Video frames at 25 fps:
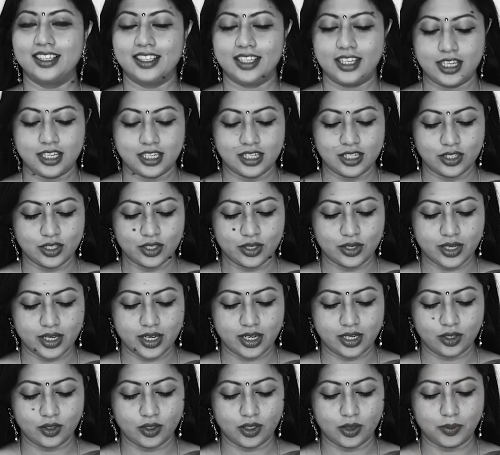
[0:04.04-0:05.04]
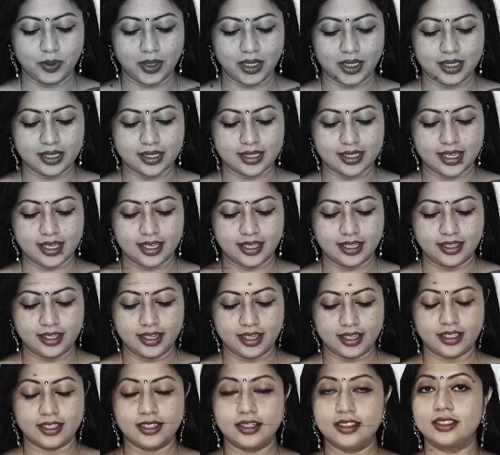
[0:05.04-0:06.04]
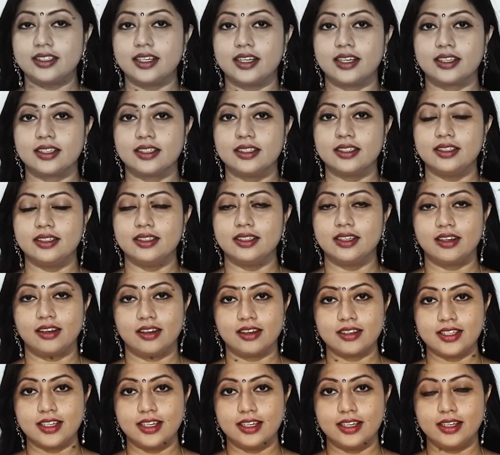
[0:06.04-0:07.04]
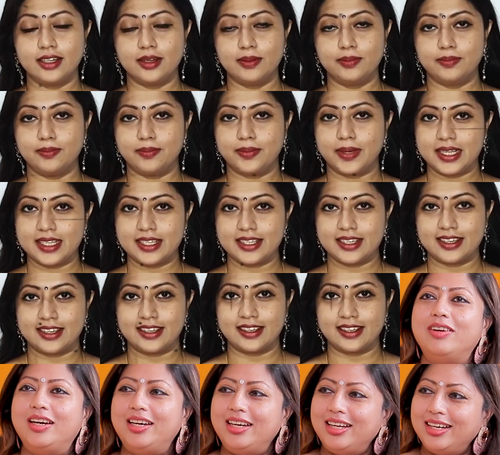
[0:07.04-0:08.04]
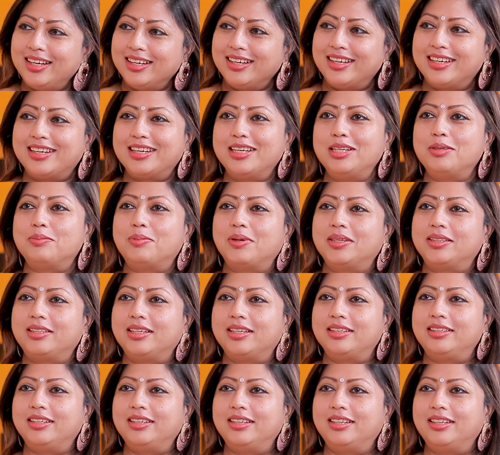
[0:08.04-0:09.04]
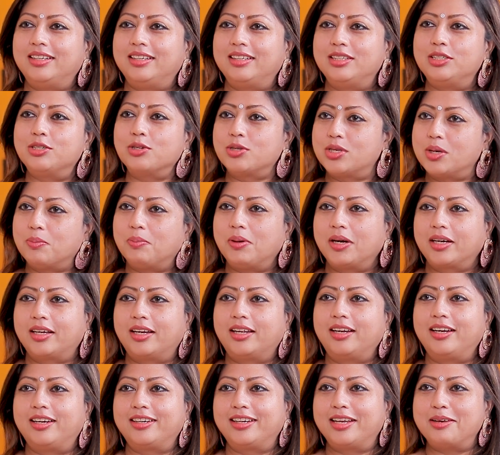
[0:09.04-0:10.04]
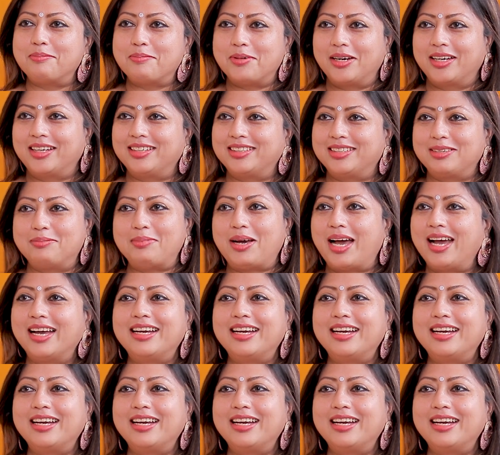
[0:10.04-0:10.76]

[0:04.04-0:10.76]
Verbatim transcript: என்று உங்களுடைய அனுகூலமான திசை கிழக்கு தெற்கு ராசி நிறம் பச்சை வெளியில யாராவது பார்த்தா தான் ஜோசியம் பாக்குறீங்களான்னு கேட்பாங்க நம்ம